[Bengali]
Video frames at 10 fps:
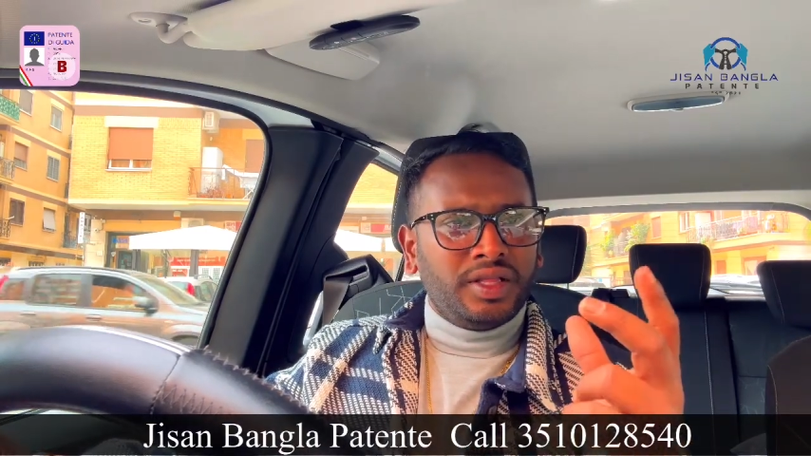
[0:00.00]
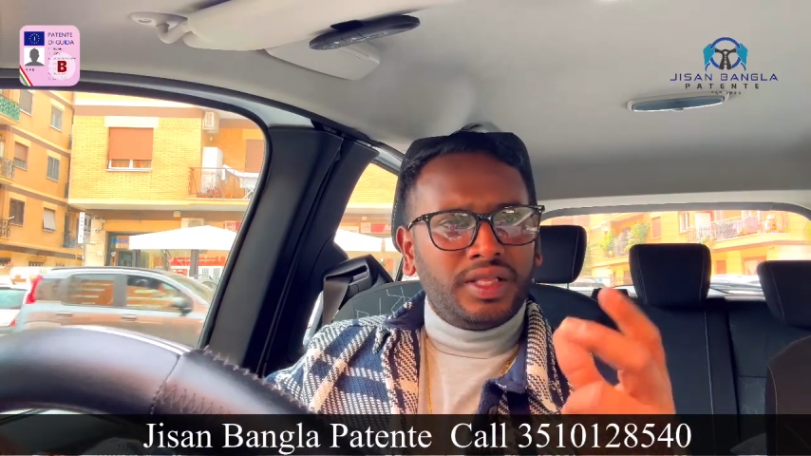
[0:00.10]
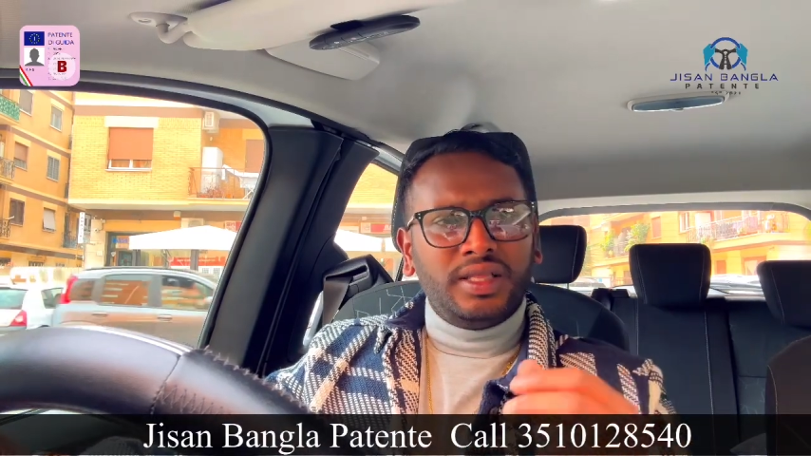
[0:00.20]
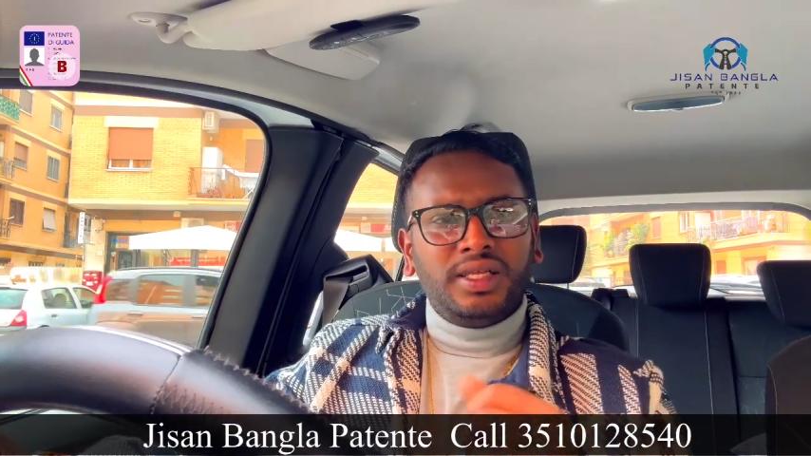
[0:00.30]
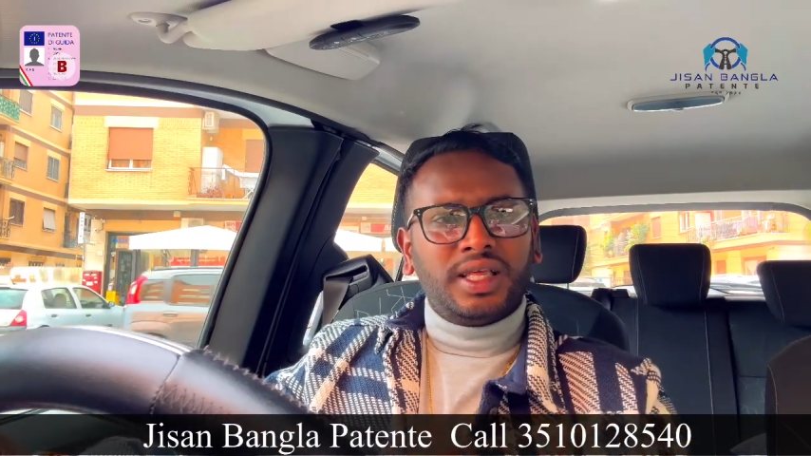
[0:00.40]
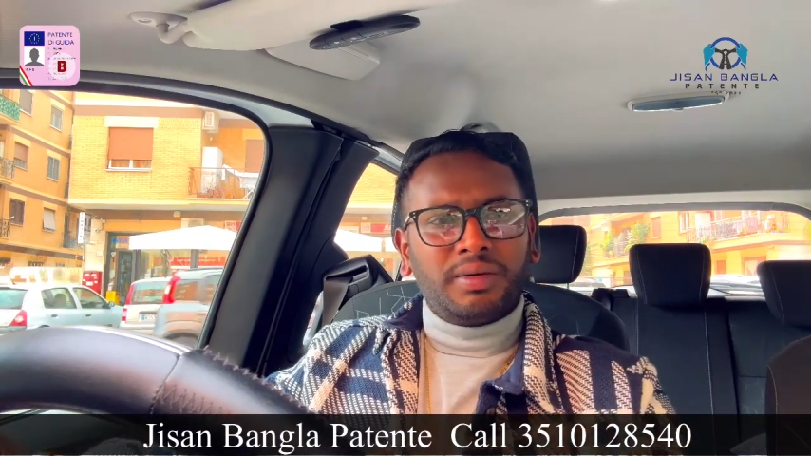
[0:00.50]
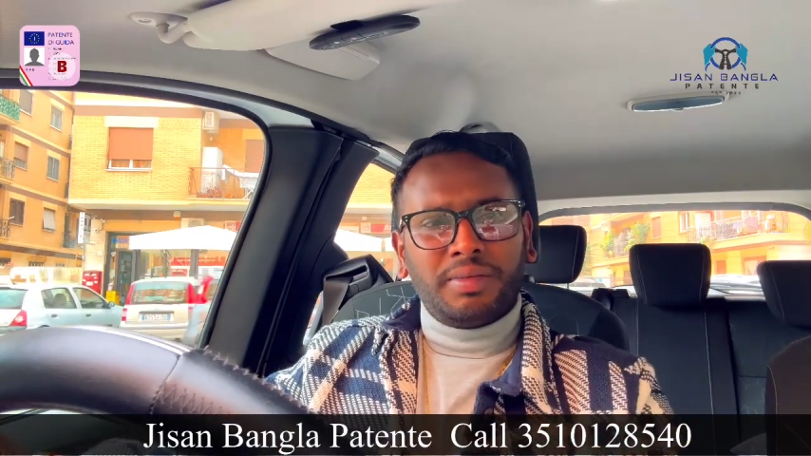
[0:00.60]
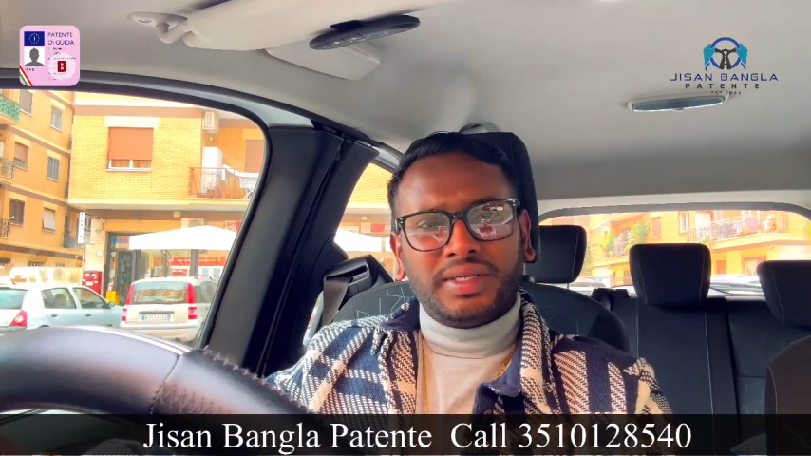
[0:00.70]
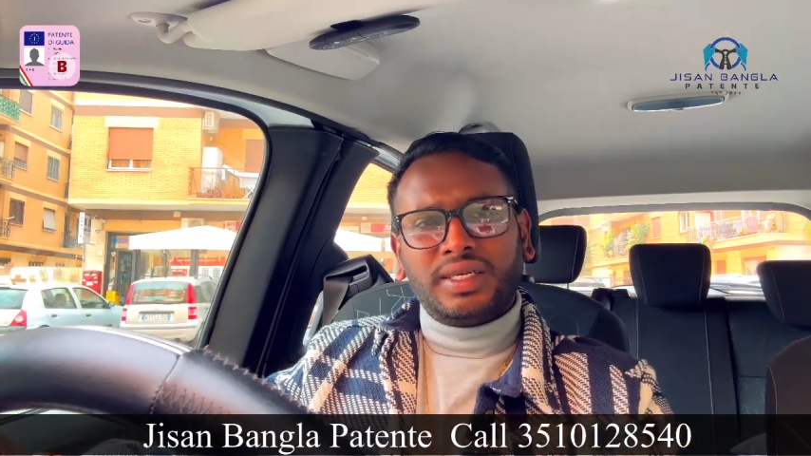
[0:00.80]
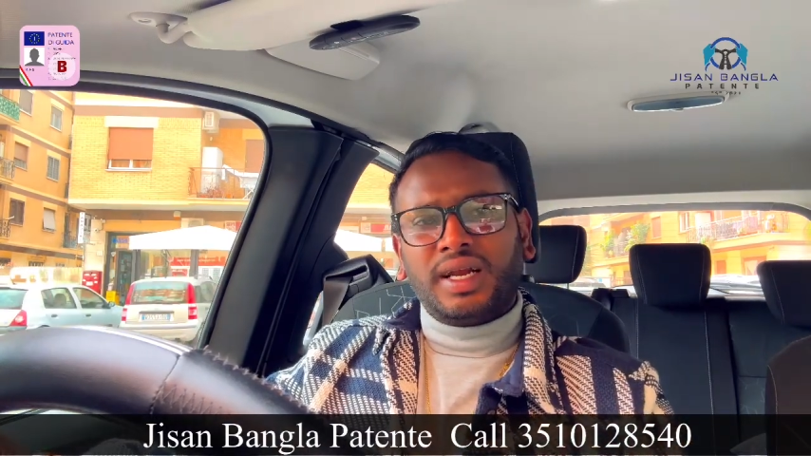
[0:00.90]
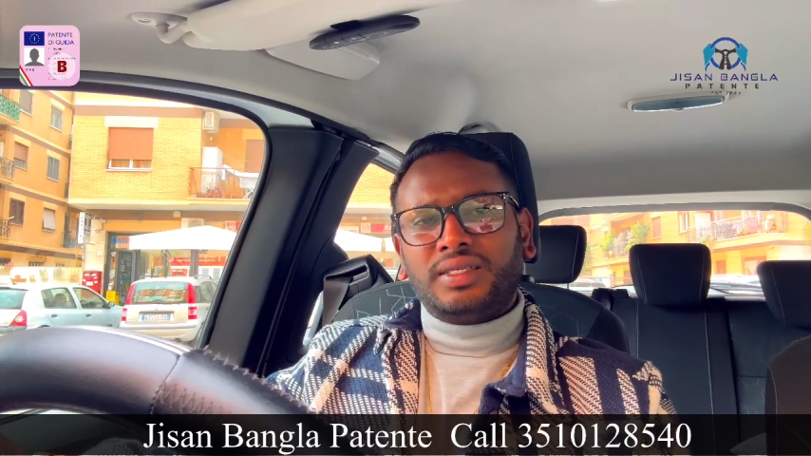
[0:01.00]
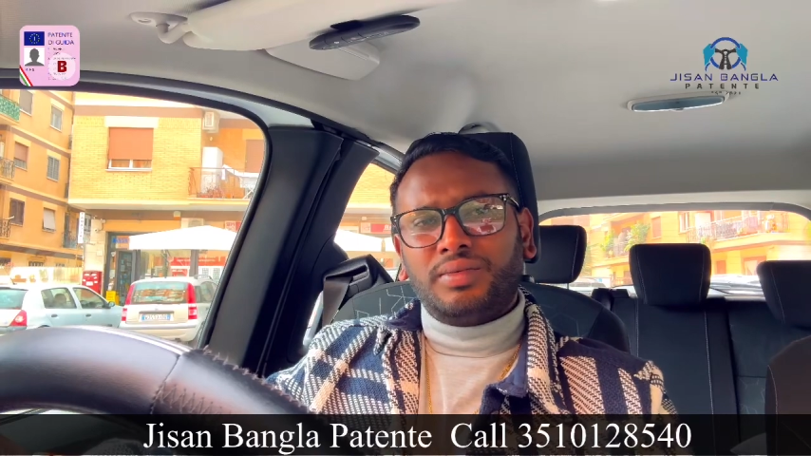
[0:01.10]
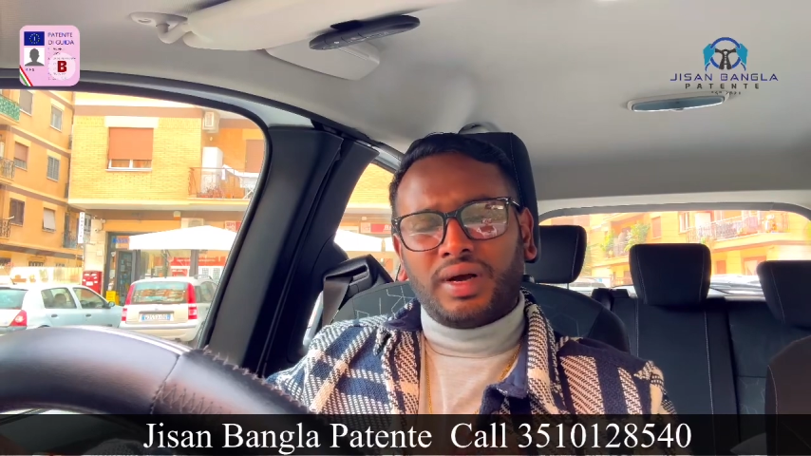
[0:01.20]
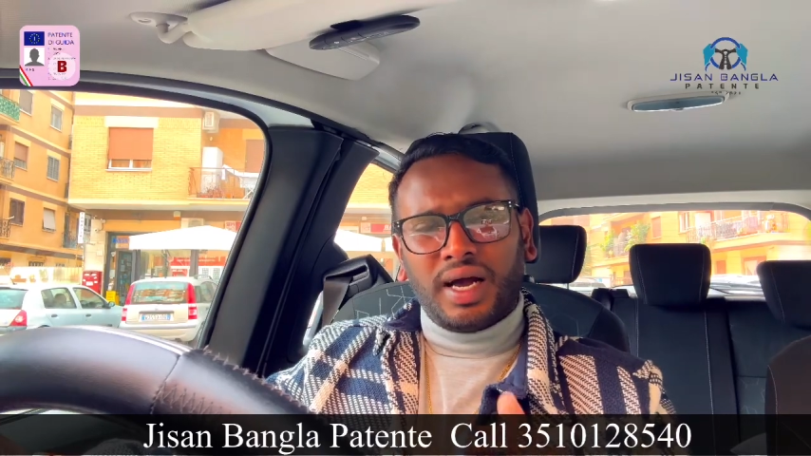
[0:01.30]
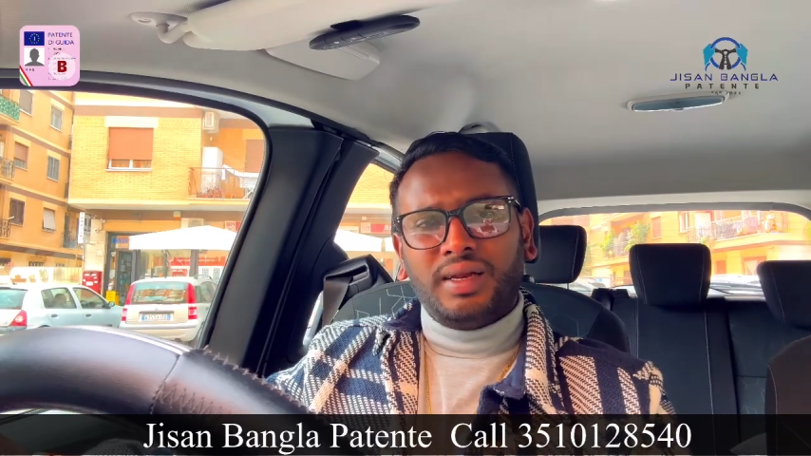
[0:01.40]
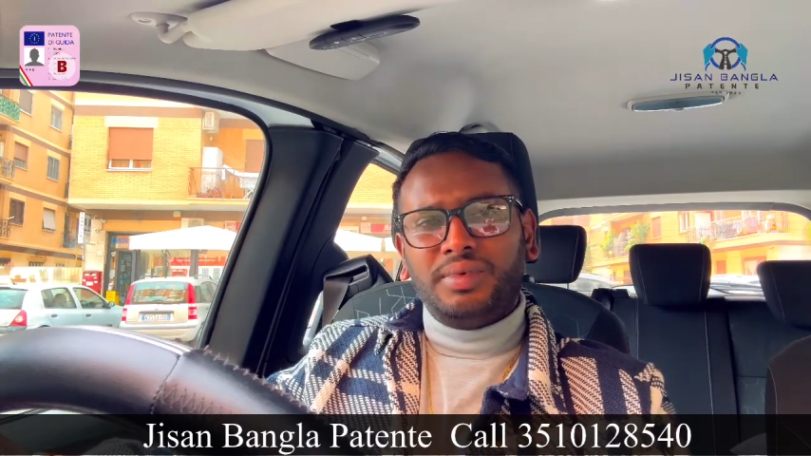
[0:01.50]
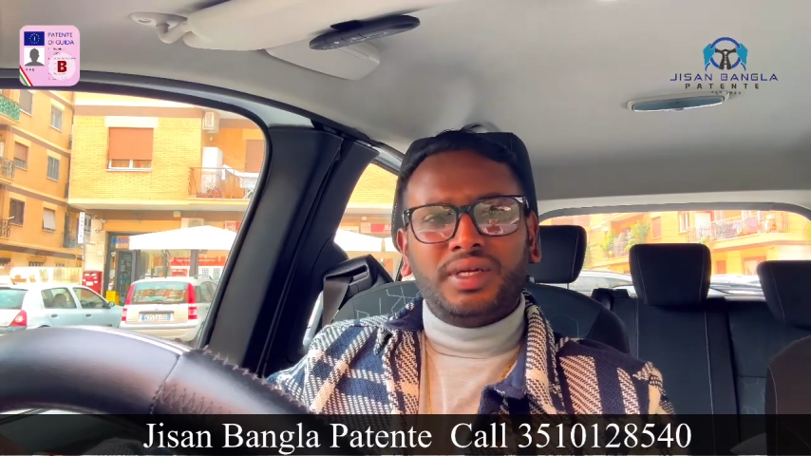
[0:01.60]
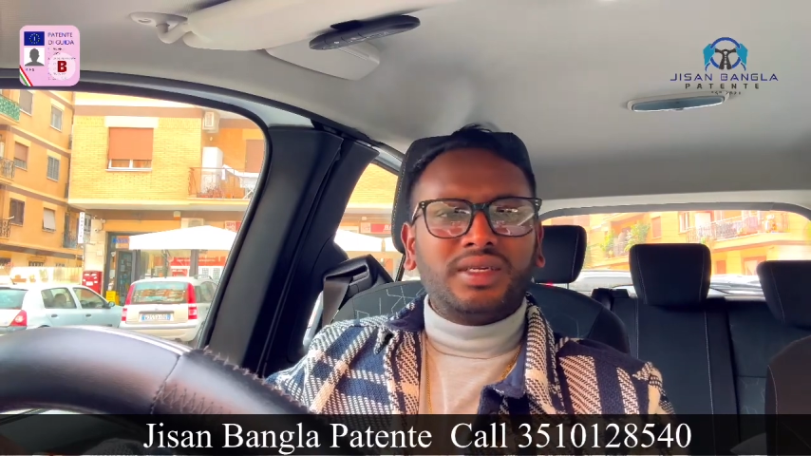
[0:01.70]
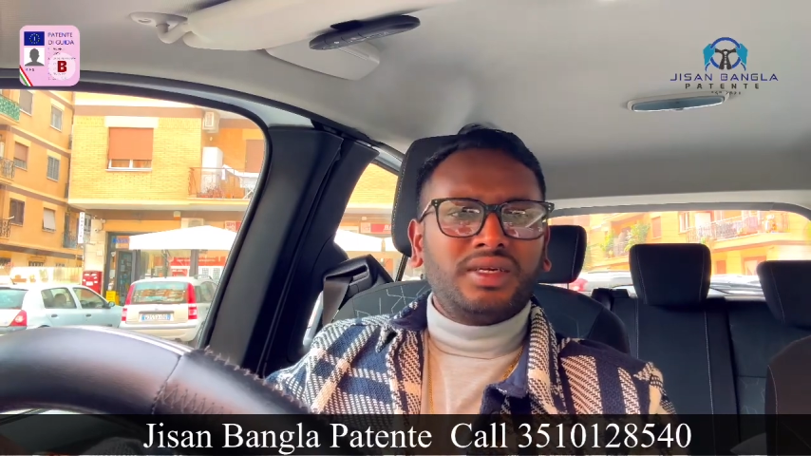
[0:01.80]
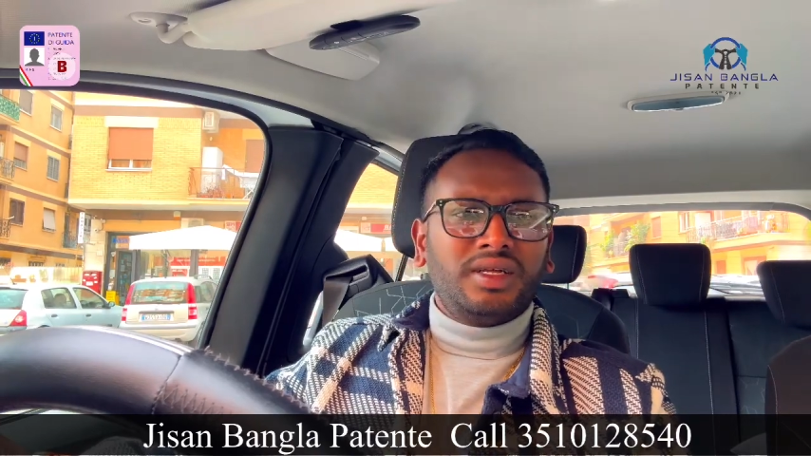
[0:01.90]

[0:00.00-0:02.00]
তিন দিন থাকবে বেসিক ক্লাস এবং আনলিমিটেড